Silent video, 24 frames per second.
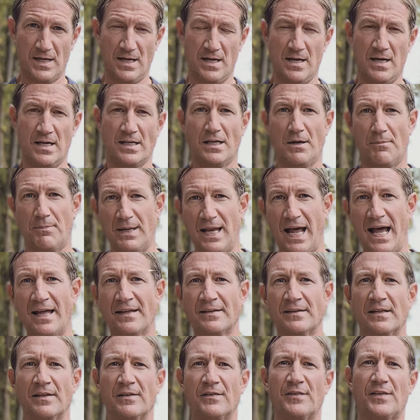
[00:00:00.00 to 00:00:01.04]
Geplant
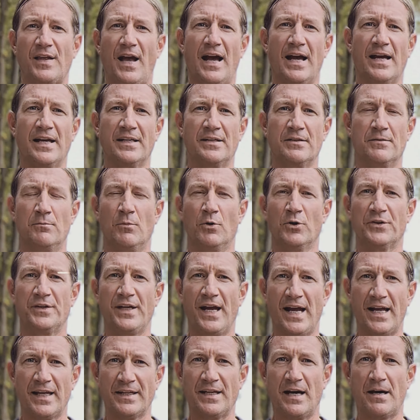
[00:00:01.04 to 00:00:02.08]
ist ein
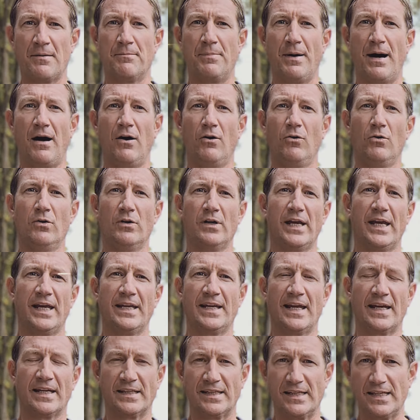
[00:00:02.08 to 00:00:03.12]
moderner Bau,
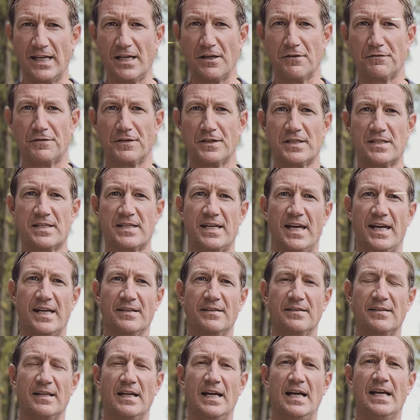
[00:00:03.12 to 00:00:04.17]

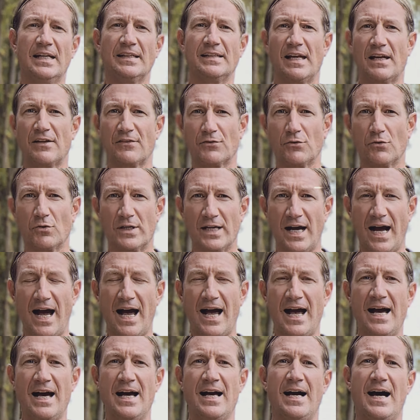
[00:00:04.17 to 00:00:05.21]
energieeffizient, der
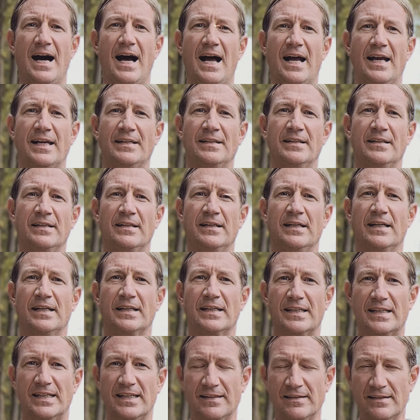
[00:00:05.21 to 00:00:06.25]
sogar eine
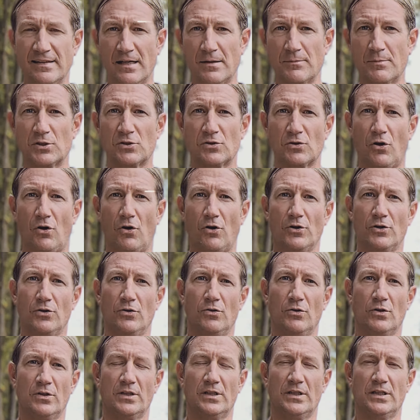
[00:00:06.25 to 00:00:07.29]

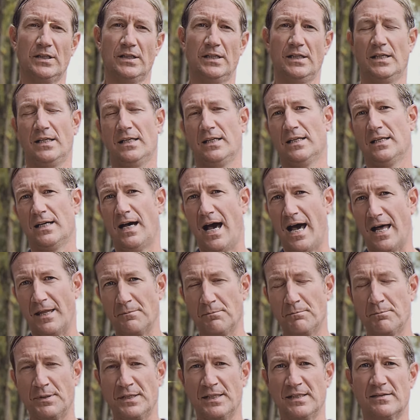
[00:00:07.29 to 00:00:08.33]
Kinderbetreuung
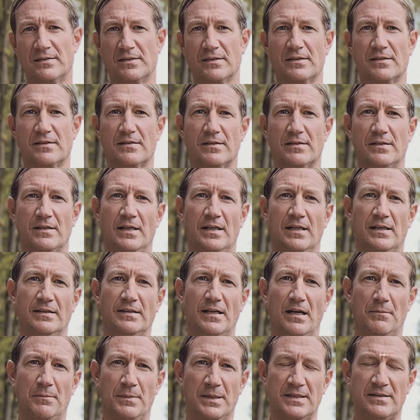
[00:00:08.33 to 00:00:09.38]
anbietet,
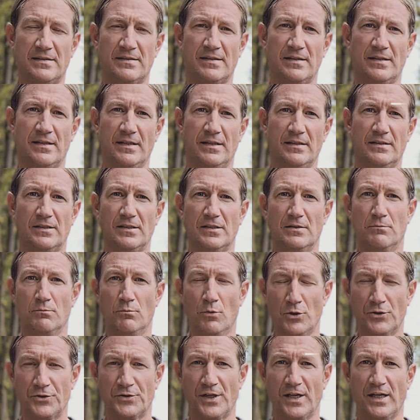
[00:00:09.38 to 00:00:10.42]
damit die
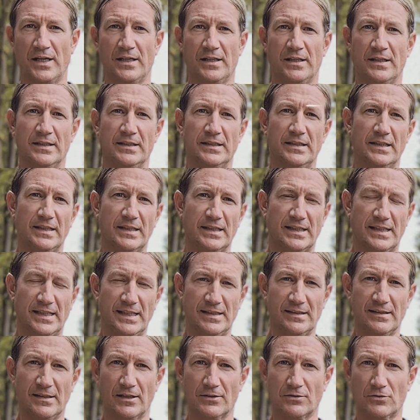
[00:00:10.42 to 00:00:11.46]
Mütter ihre
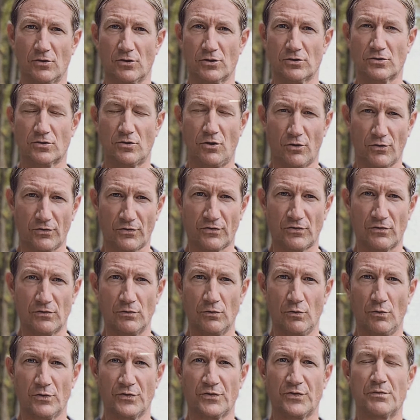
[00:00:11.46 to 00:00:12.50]
Kinder dort
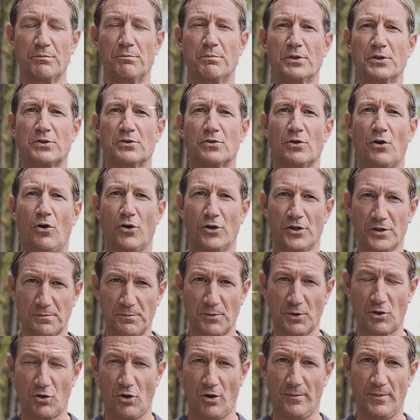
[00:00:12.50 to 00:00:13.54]
kostenlos betreut
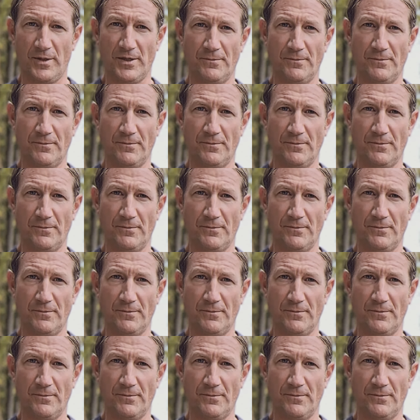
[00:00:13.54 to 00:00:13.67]
bekommen.